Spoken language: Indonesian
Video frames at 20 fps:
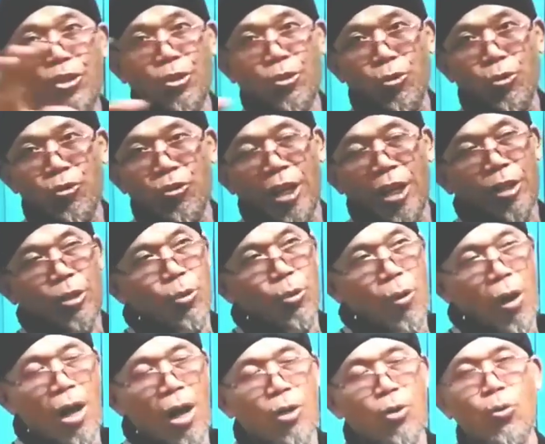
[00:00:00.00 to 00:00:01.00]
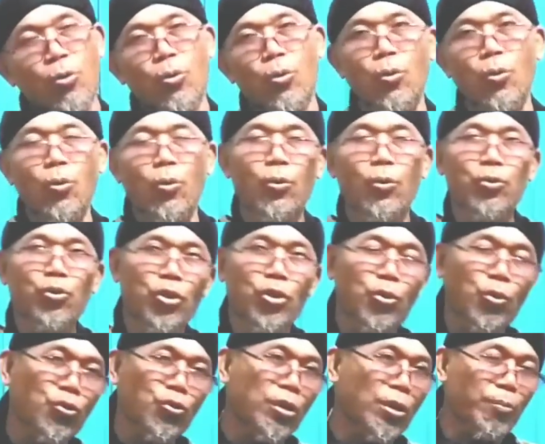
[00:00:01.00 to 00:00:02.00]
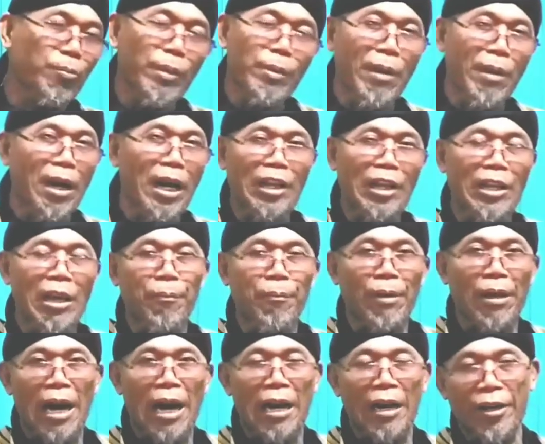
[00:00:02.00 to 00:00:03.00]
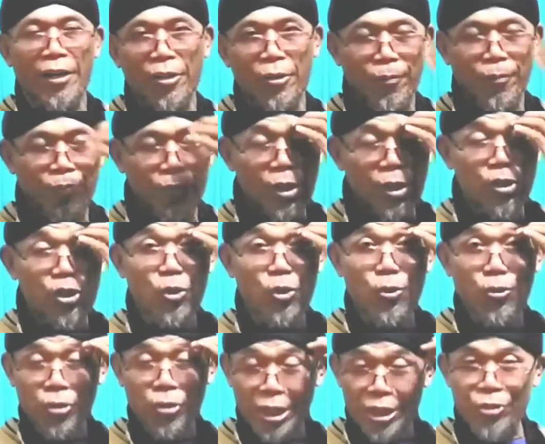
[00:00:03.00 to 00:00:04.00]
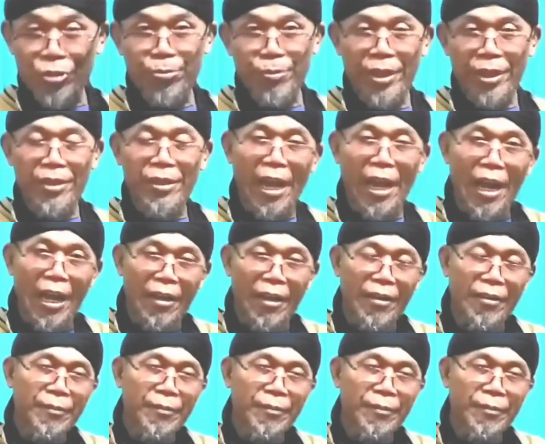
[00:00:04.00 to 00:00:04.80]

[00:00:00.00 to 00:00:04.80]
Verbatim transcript: situsnya itu aduh situsnya memang ngajak perang gitu situs resminya